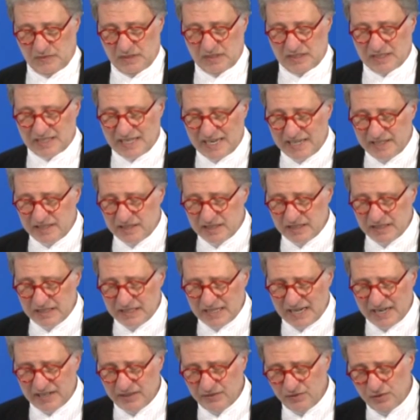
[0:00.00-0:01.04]
Das eine sind die
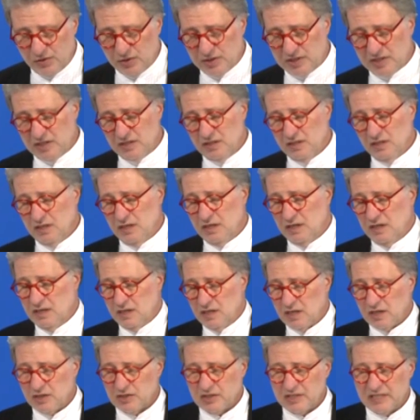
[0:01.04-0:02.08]
Einflüsse
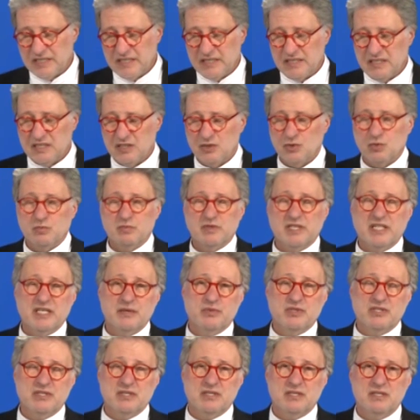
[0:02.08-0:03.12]
aus den sie
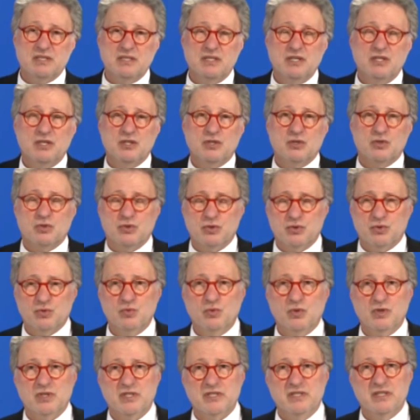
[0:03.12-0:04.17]
umgebenden
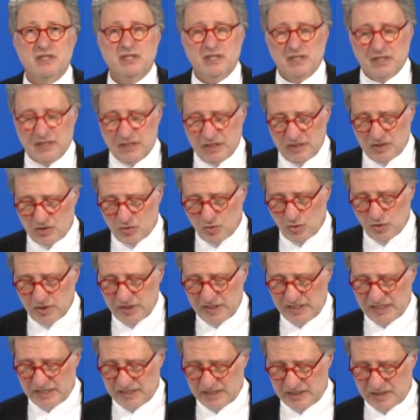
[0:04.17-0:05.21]
Kulturen des
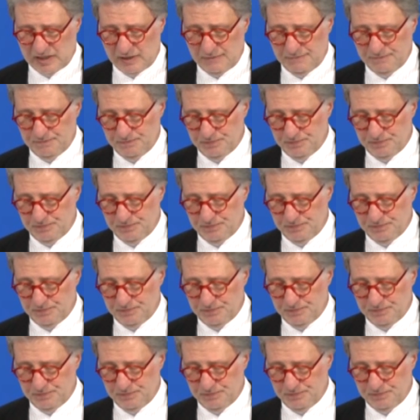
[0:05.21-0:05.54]
Orients.